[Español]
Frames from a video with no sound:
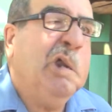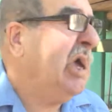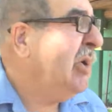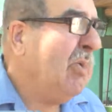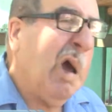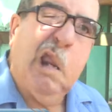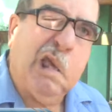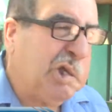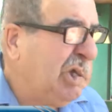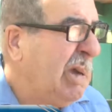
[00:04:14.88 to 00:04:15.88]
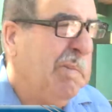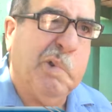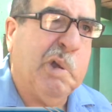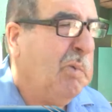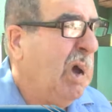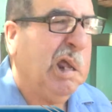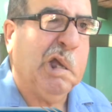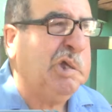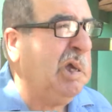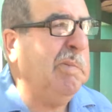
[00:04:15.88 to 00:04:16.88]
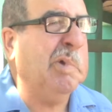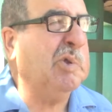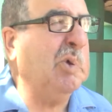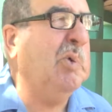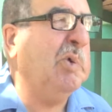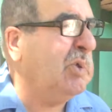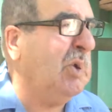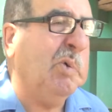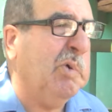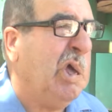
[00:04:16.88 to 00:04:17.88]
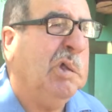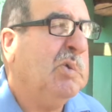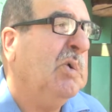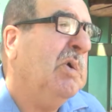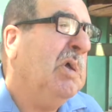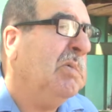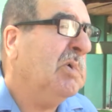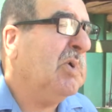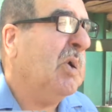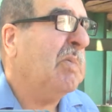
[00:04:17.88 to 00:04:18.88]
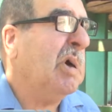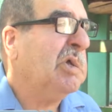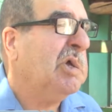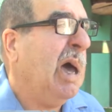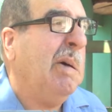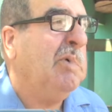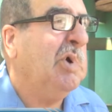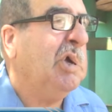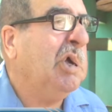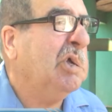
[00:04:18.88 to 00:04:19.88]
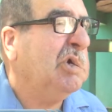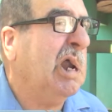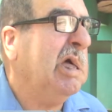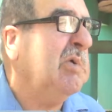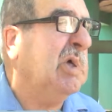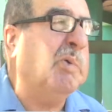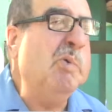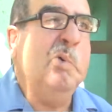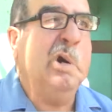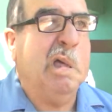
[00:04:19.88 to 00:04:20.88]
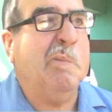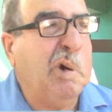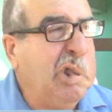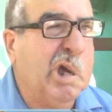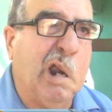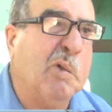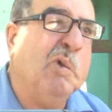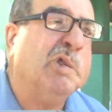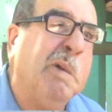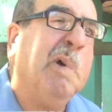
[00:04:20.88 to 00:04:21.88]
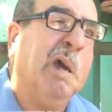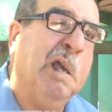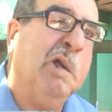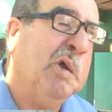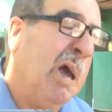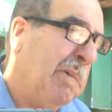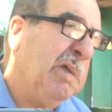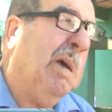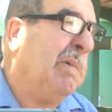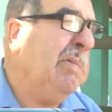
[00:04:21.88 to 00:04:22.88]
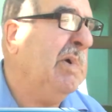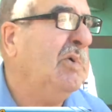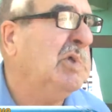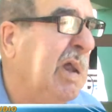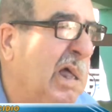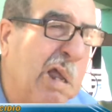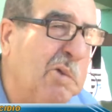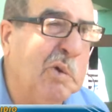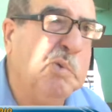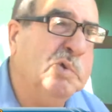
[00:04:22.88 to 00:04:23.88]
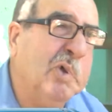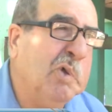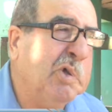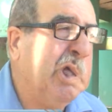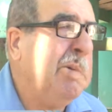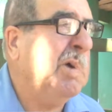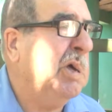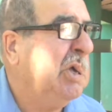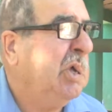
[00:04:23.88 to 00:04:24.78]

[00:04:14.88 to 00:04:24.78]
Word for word: Era igual que siempre, igual que siempre, todo, bien, todo bien. Conversamos y ya le digo de fútbol y de política, los dos temas que a mí también me gusta hablar de los dos, justo los dos temas.